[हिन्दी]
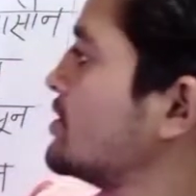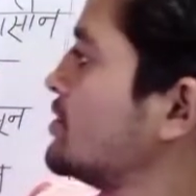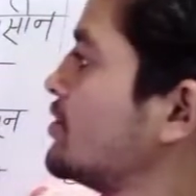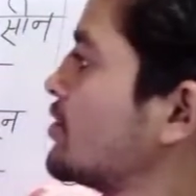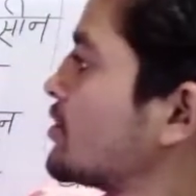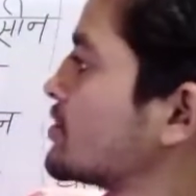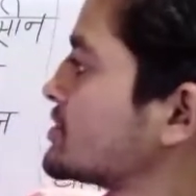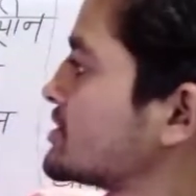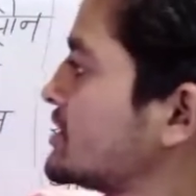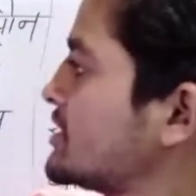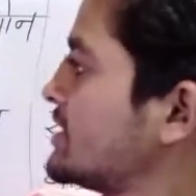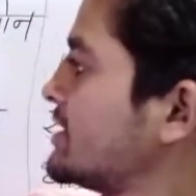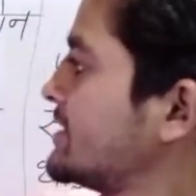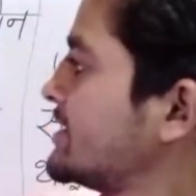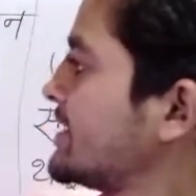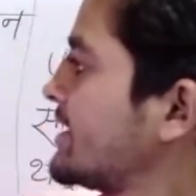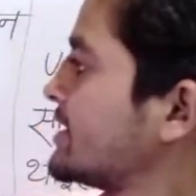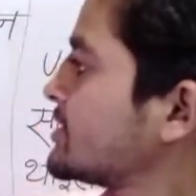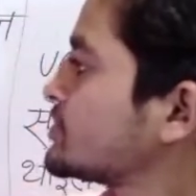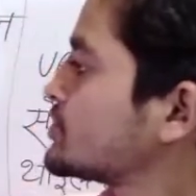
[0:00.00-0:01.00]
योशी
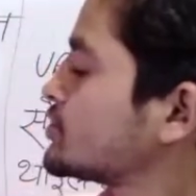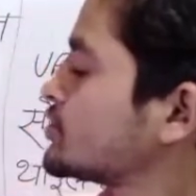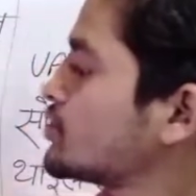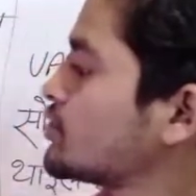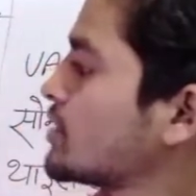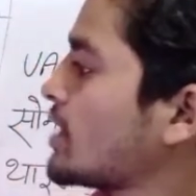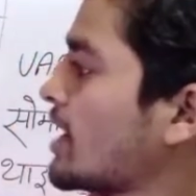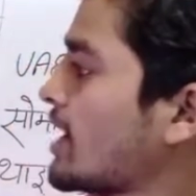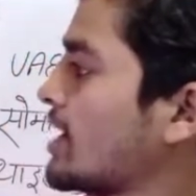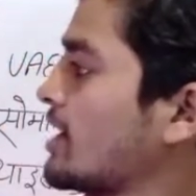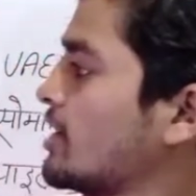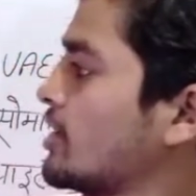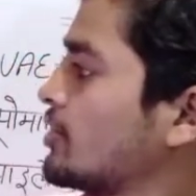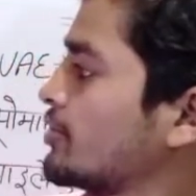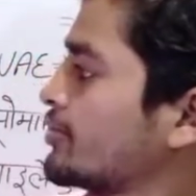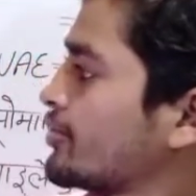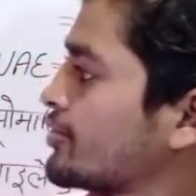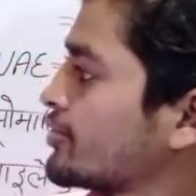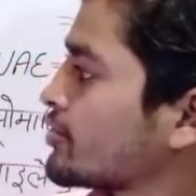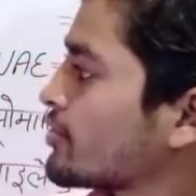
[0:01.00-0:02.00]
हिडे सुगा
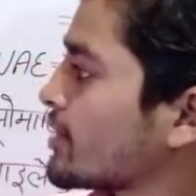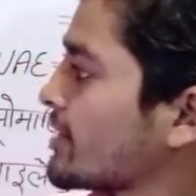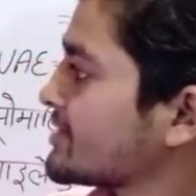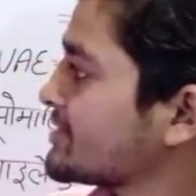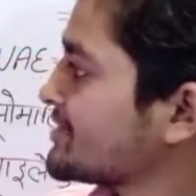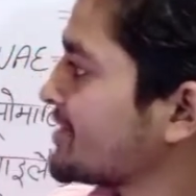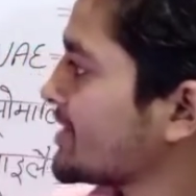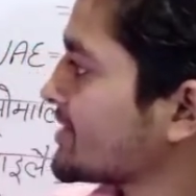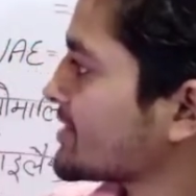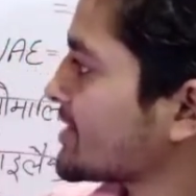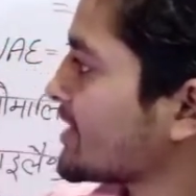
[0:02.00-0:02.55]
तो इसको कैसे याद